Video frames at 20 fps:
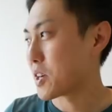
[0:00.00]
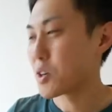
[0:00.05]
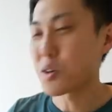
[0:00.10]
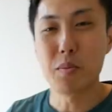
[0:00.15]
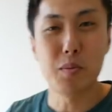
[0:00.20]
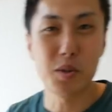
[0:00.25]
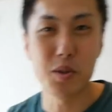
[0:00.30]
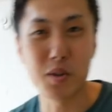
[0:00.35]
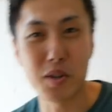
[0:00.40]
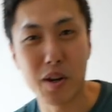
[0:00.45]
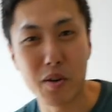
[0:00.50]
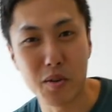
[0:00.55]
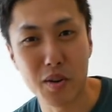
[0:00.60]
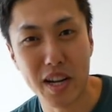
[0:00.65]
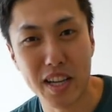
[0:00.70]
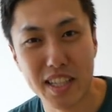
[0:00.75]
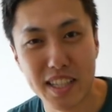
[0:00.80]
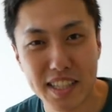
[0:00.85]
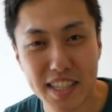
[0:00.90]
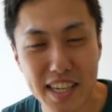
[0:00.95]
今日も動画をご
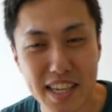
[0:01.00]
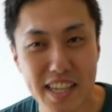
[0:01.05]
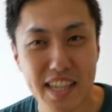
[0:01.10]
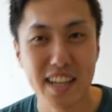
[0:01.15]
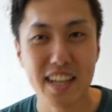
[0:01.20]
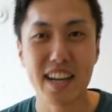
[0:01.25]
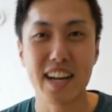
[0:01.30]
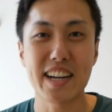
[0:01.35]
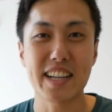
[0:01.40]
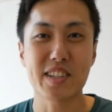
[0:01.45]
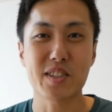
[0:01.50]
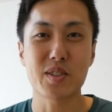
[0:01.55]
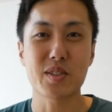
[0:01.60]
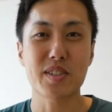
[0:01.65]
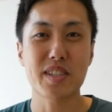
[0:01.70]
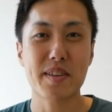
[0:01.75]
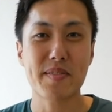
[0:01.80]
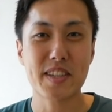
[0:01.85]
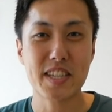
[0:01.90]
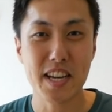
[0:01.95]
覧いただきありがとうご
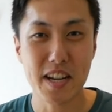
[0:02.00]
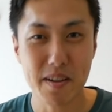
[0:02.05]
ざいまし